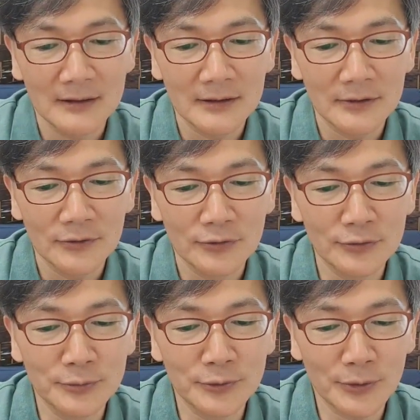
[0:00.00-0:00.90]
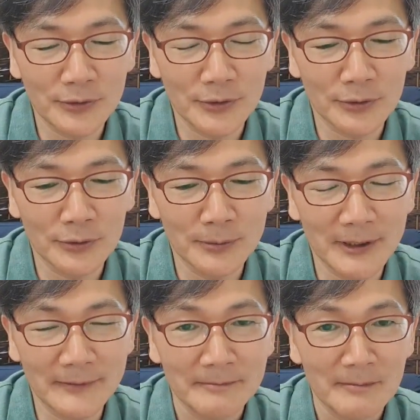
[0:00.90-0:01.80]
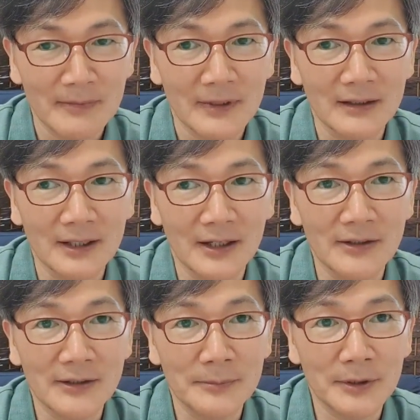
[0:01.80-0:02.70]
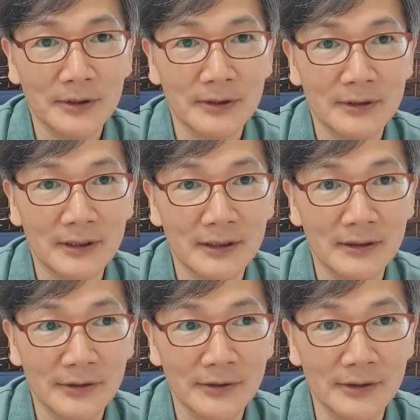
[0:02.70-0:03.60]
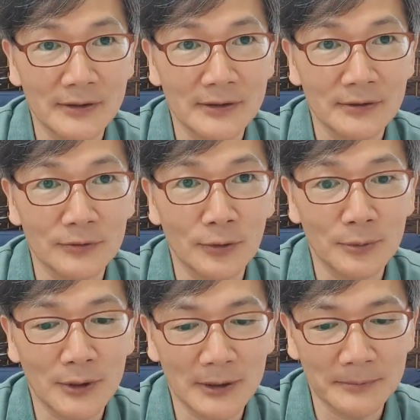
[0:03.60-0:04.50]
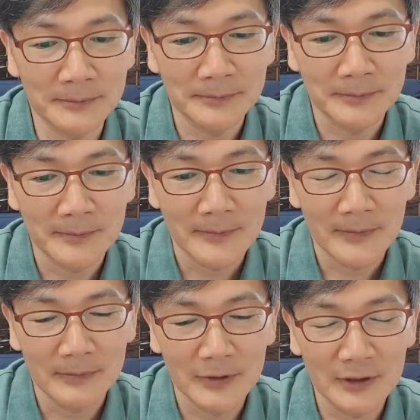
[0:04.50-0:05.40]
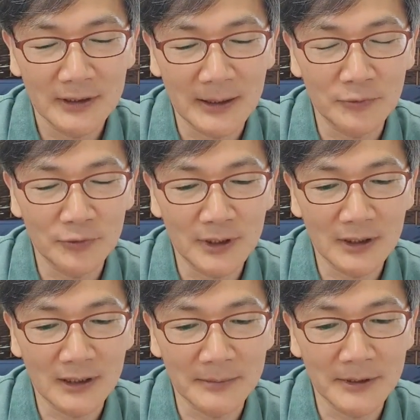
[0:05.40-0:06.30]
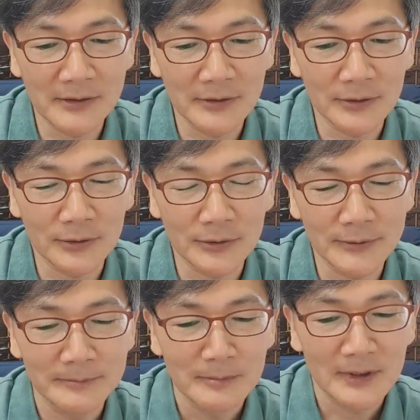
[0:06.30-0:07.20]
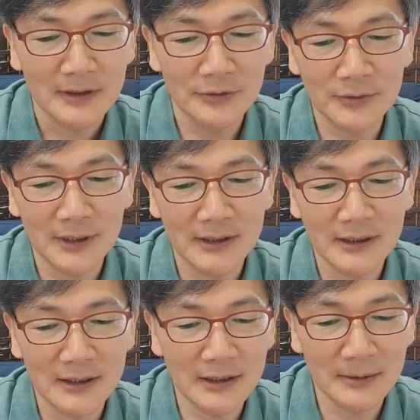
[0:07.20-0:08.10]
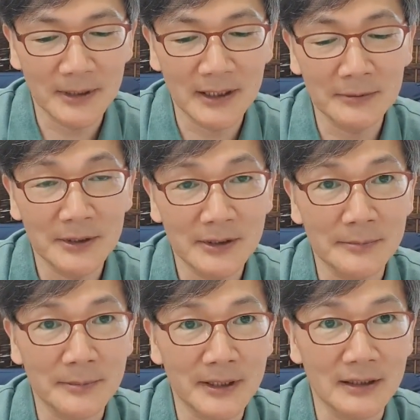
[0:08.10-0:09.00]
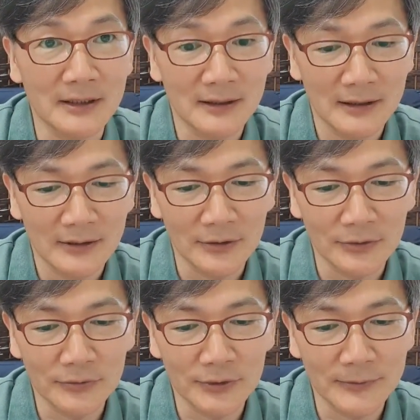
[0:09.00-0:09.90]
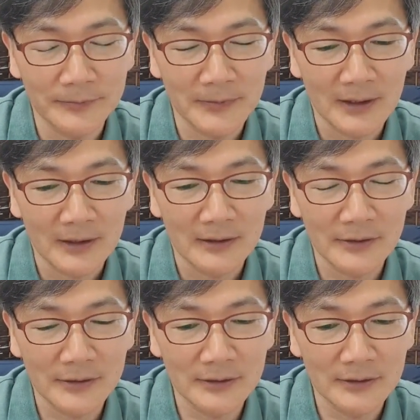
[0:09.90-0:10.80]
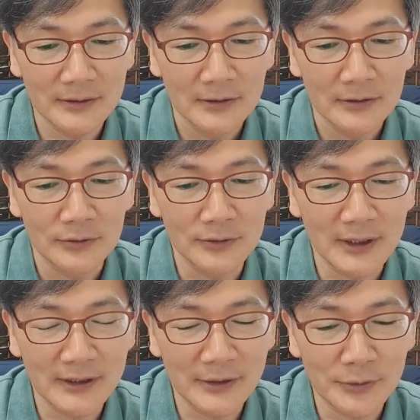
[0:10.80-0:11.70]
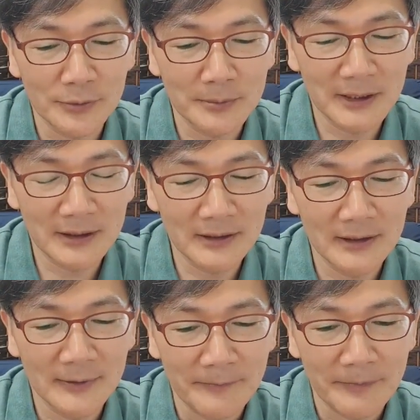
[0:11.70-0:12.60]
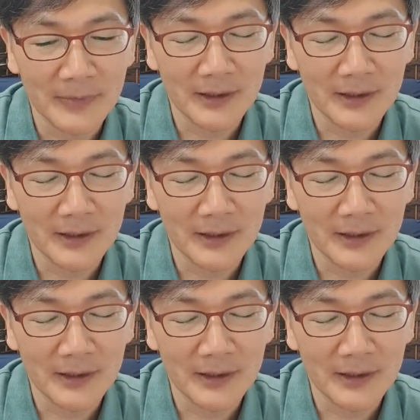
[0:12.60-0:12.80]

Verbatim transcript: 어, 두 부족 정도만 예, 다윗의 편에 서서 르호보암의 남유다에 남아 있었던 거죠. 그 중 하나가 베냐민 지파였고요. 그래서 유다 자손만